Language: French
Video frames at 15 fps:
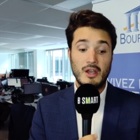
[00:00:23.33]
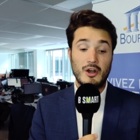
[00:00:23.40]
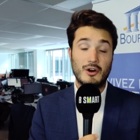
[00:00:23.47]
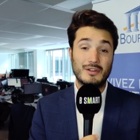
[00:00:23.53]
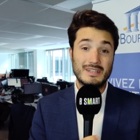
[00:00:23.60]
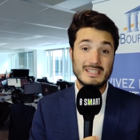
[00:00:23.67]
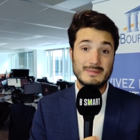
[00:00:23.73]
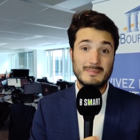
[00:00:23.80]

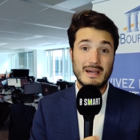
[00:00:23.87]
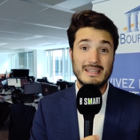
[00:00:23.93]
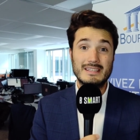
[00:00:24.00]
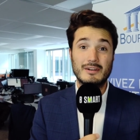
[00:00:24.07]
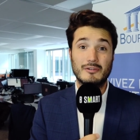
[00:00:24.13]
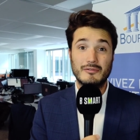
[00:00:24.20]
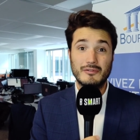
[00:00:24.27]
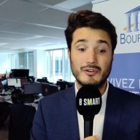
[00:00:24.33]
En
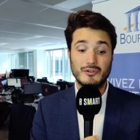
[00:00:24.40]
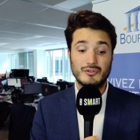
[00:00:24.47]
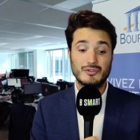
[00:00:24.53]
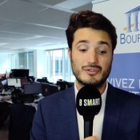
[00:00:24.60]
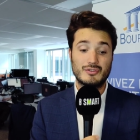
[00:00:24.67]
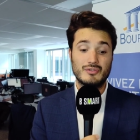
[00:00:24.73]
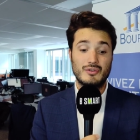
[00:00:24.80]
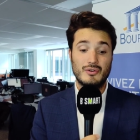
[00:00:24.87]
Espagne et en
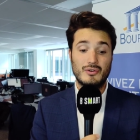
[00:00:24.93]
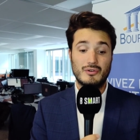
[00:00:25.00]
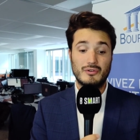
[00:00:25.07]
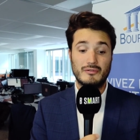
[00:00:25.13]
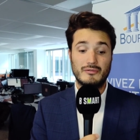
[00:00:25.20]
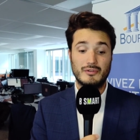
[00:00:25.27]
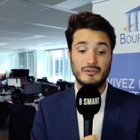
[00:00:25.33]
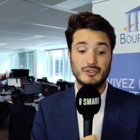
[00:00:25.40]
France, en
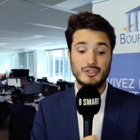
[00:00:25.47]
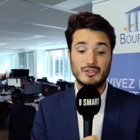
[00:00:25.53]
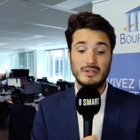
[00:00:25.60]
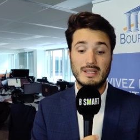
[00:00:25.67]
revanche,